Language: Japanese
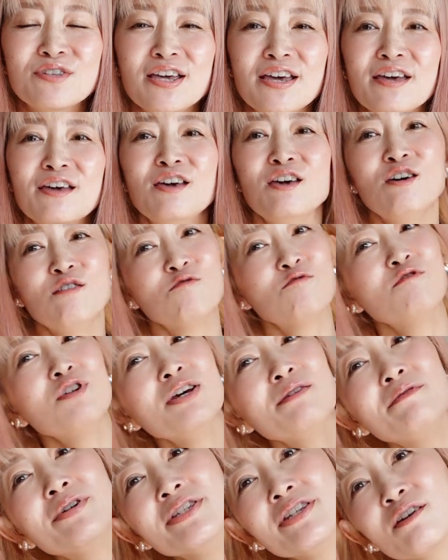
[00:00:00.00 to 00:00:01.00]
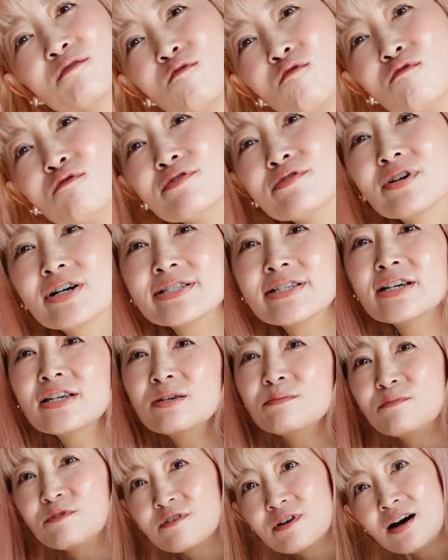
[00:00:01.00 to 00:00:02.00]
で、これはねここの肩
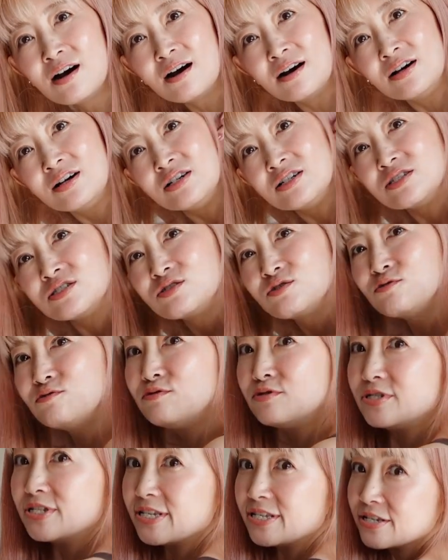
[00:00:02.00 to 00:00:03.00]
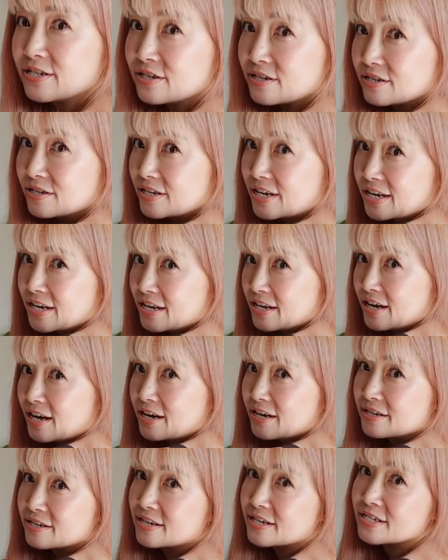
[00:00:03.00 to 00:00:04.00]
ひもが調節でき
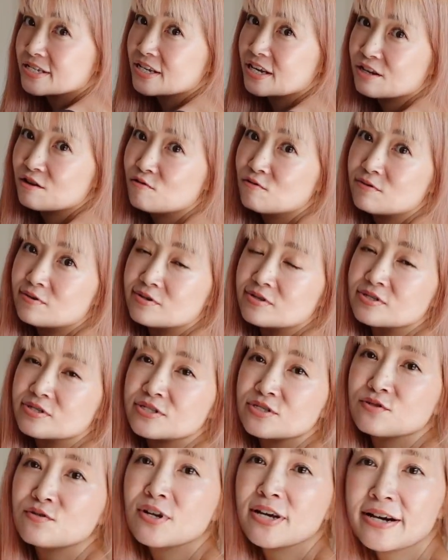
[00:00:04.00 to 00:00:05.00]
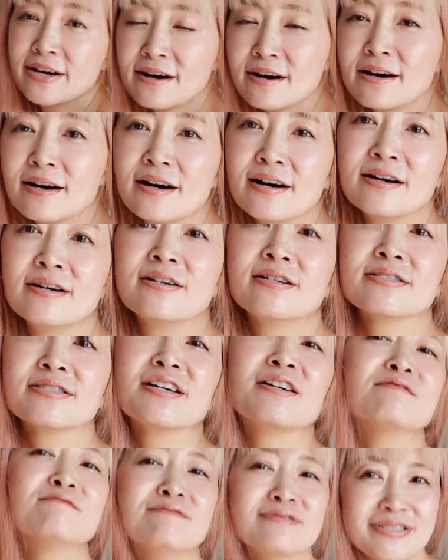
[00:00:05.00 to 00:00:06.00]
ないんですけど、それが
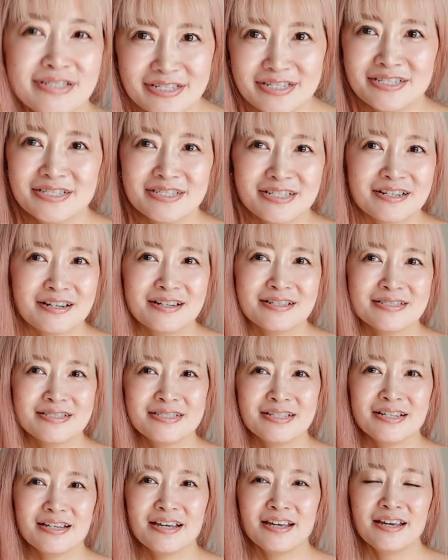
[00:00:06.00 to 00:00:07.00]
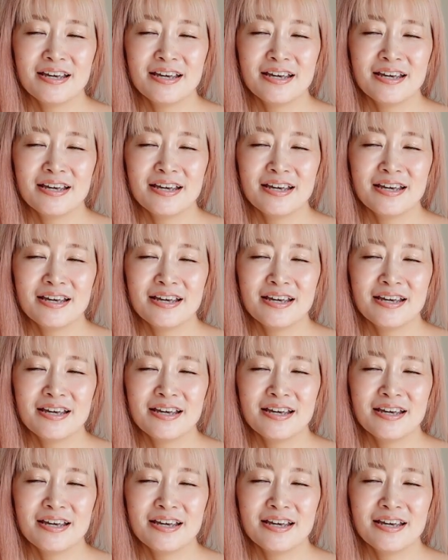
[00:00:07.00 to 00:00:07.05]
逆にいいって感じ。